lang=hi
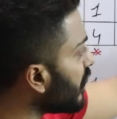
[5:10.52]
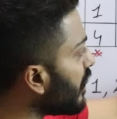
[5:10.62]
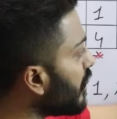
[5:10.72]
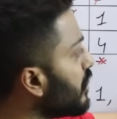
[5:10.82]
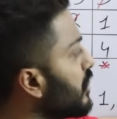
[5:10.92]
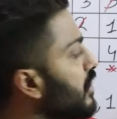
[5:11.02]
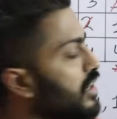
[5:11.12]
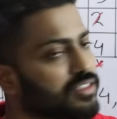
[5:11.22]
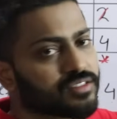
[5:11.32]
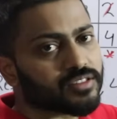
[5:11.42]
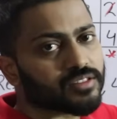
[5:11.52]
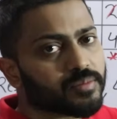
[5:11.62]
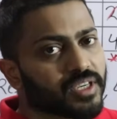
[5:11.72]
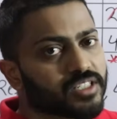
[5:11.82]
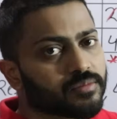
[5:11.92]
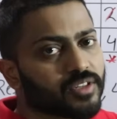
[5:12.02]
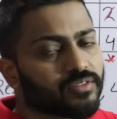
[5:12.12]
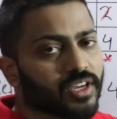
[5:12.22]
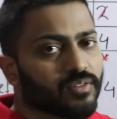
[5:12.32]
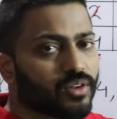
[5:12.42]
है यस पेज नंबर
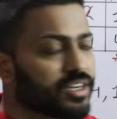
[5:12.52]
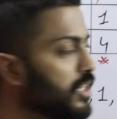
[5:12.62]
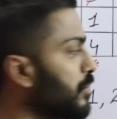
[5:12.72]
फाइव ऑलरेडी